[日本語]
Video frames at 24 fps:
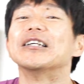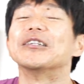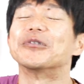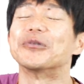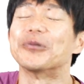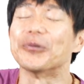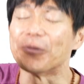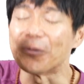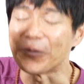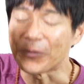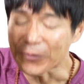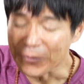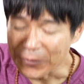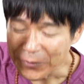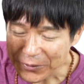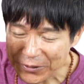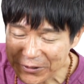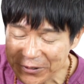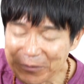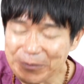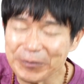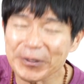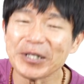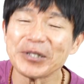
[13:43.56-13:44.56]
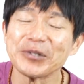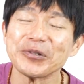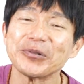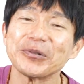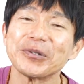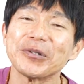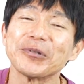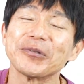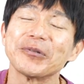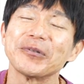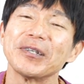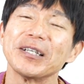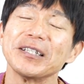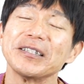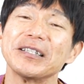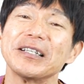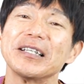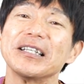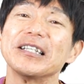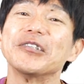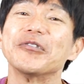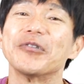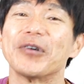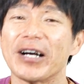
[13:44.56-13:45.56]
どういうマントラを唱えた
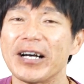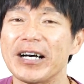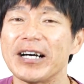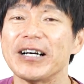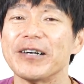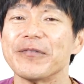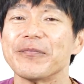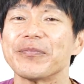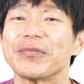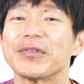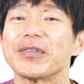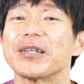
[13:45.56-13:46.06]
らいいのか、